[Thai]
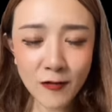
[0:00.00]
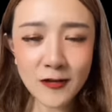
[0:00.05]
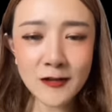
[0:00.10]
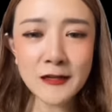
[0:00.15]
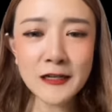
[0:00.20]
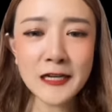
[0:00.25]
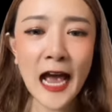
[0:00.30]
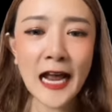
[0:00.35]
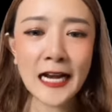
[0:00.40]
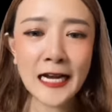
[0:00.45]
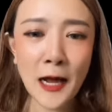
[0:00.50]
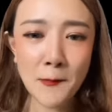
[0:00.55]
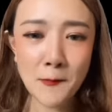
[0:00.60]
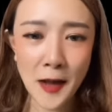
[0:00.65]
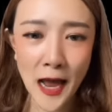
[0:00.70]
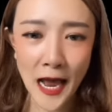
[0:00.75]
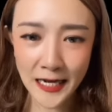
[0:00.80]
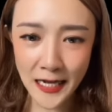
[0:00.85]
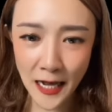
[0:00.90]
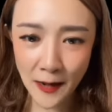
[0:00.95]
ก็คือการ
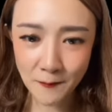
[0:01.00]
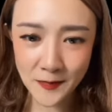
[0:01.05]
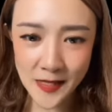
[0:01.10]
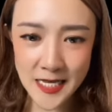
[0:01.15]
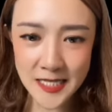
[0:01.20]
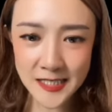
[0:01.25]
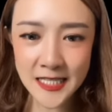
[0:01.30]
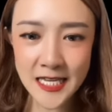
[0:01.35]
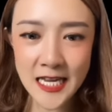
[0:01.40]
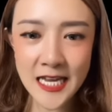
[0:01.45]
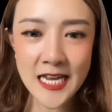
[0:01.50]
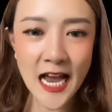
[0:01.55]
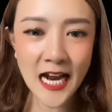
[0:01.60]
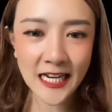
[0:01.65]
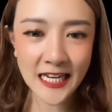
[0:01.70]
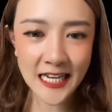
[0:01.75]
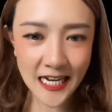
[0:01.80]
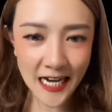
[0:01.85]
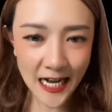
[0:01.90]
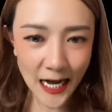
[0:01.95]
ทำงานกับดิสนีย์อย่าง
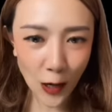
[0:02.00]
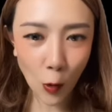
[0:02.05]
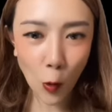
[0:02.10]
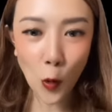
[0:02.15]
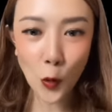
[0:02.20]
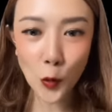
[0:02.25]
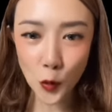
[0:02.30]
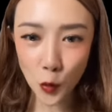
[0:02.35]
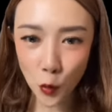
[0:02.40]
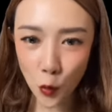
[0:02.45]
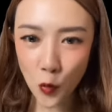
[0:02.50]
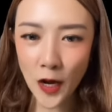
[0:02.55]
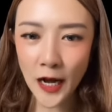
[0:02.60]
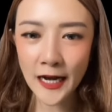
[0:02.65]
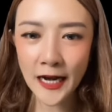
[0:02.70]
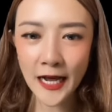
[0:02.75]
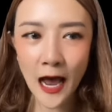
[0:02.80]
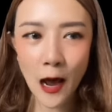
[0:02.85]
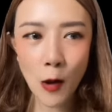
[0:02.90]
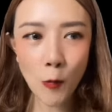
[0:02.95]
ที่หลายๆ คนรู้กัน
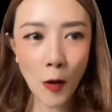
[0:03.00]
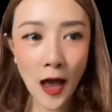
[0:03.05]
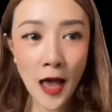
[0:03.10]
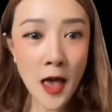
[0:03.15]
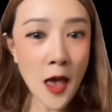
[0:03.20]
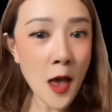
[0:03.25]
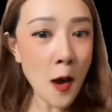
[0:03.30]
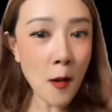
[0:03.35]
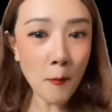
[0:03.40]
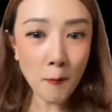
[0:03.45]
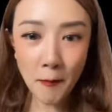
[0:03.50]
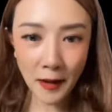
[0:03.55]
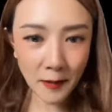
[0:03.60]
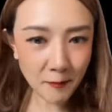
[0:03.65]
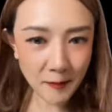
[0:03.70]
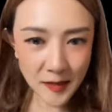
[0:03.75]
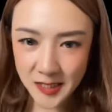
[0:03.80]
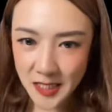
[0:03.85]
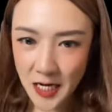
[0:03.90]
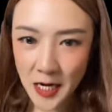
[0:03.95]
นะคะว่ามัน
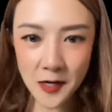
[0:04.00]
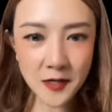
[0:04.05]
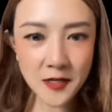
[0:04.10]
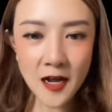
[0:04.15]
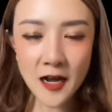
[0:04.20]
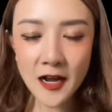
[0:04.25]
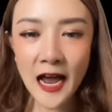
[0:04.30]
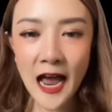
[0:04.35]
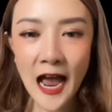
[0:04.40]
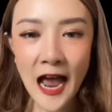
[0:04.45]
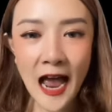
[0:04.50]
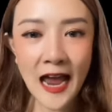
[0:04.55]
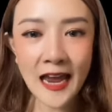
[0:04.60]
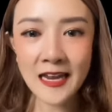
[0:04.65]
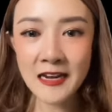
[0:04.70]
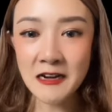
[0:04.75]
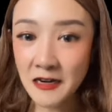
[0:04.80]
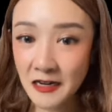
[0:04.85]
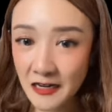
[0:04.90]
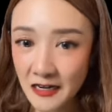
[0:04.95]
ไม่ใช่เรื่องง่าย
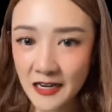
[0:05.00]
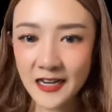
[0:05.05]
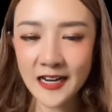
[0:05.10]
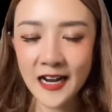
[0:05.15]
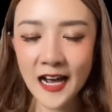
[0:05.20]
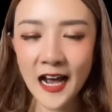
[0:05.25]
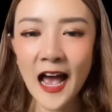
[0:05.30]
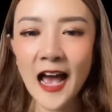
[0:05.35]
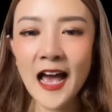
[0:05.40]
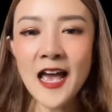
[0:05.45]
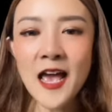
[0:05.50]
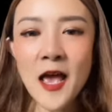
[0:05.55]
เลยนะคะ